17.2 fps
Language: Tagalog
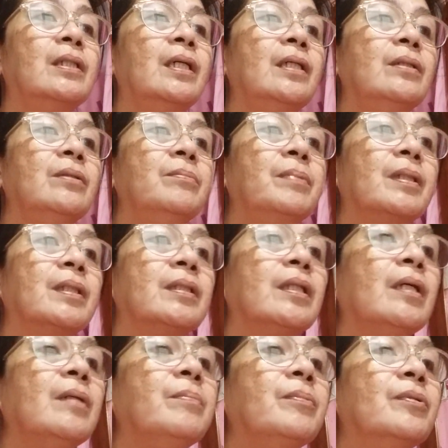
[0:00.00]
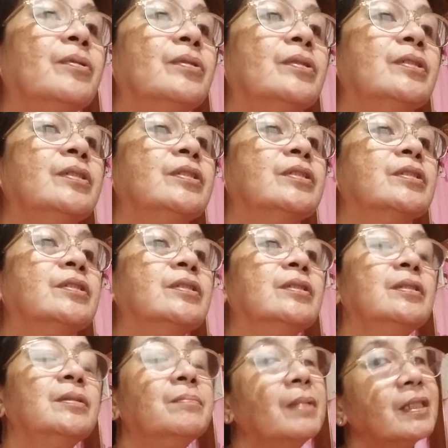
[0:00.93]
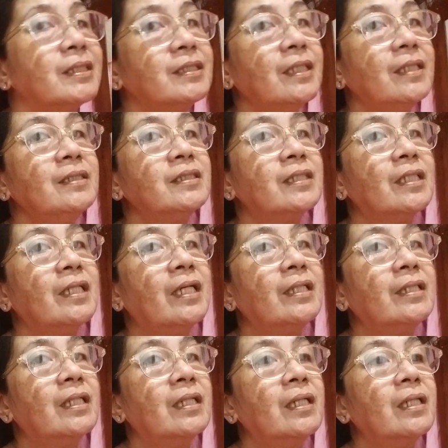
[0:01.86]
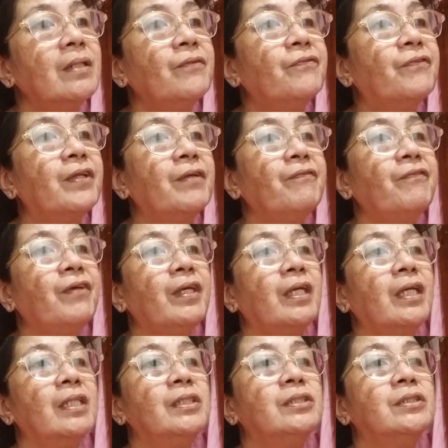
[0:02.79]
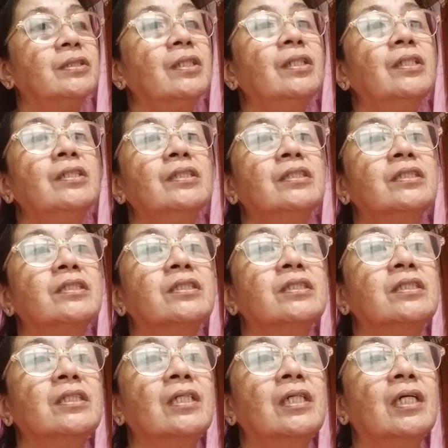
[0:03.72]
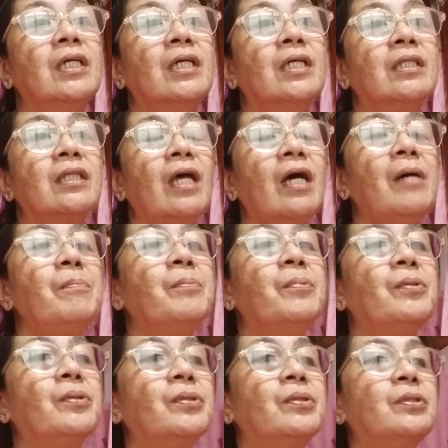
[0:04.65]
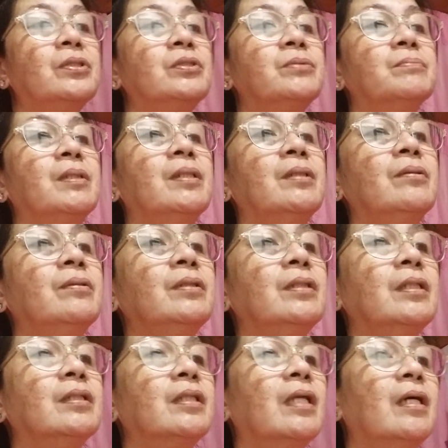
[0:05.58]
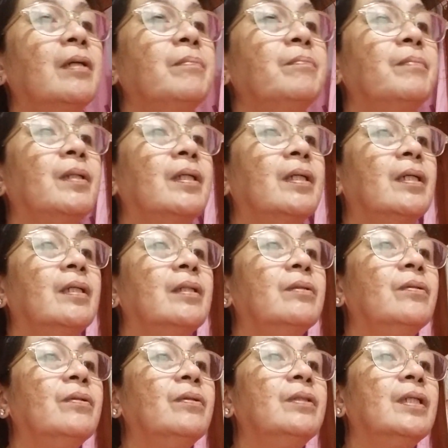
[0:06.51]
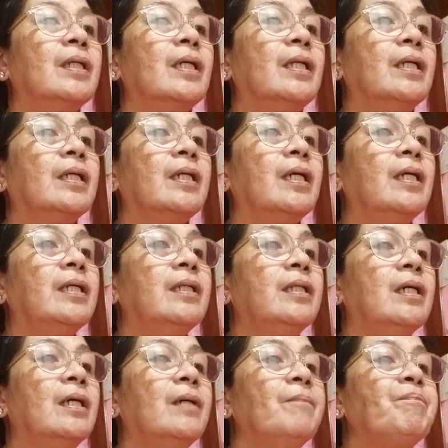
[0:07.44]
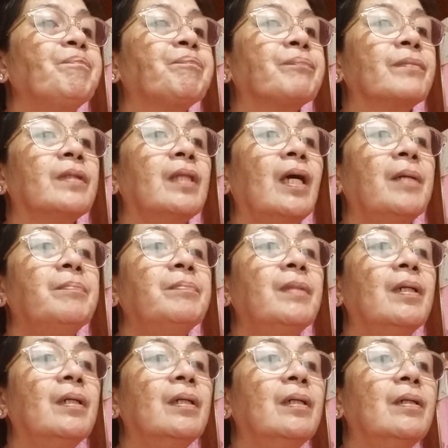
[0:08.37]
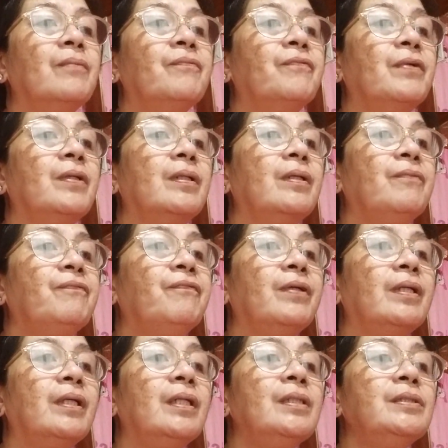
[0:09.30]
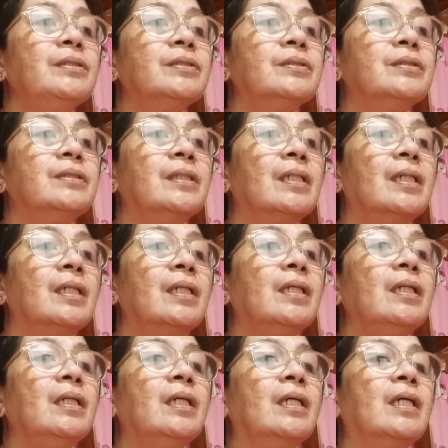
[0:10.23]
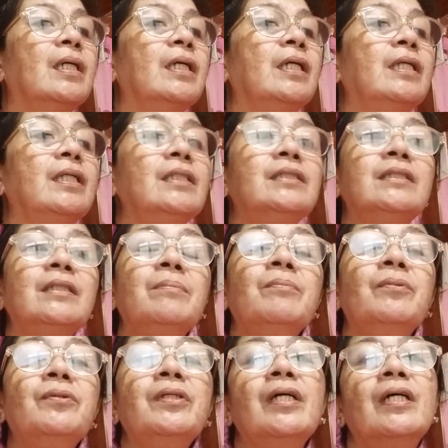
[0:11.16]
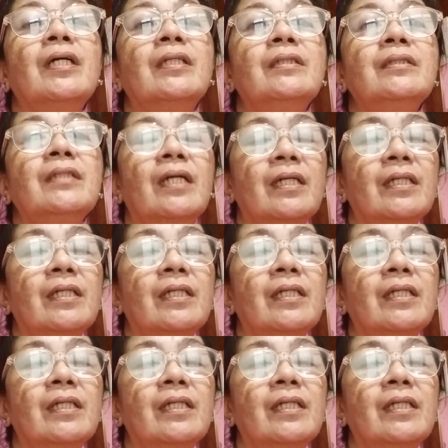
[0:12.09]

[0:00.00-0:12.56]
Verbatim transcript: Dahil pagkatapos, mag-send sila ng verifications. Tapos, meron i-type na doon nakalagay na type na verification na i-receive mo yan